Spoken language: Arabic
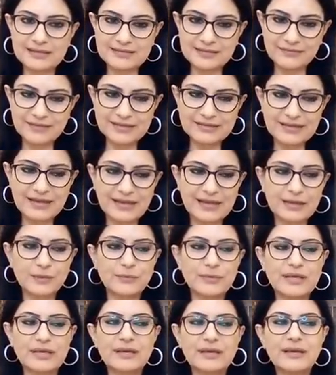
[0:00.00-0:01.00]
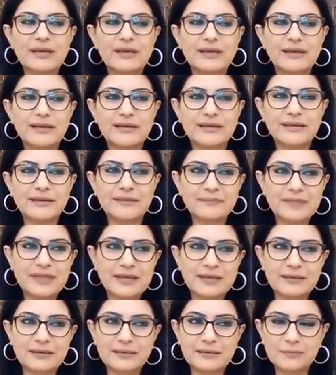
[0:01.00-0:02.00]
التفاتة حلوة
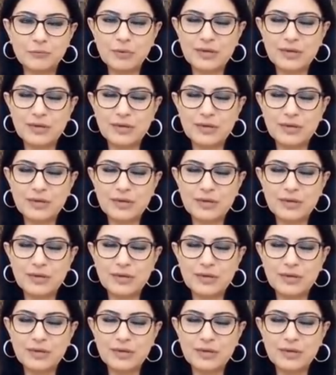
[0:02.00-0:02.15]
آه،